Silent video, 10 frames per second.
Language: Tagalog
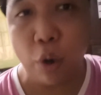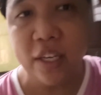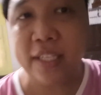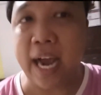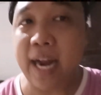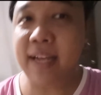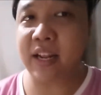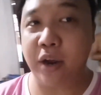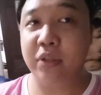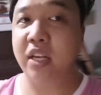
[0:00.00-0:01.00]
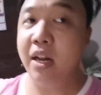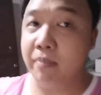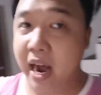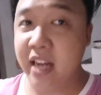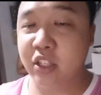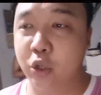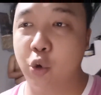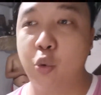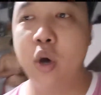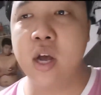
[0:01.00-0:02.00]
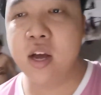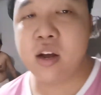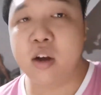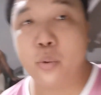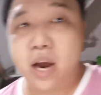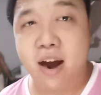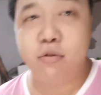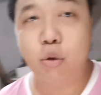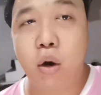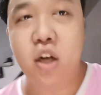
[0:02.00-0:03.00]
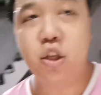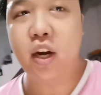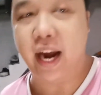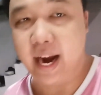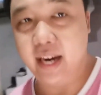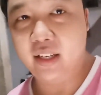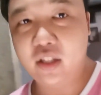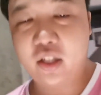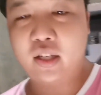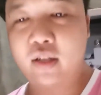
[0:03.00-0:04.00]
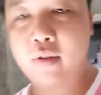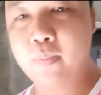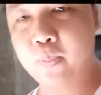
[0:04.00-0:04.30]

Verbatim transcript: course, galing tayo sa labas. So, we have to wash our hands.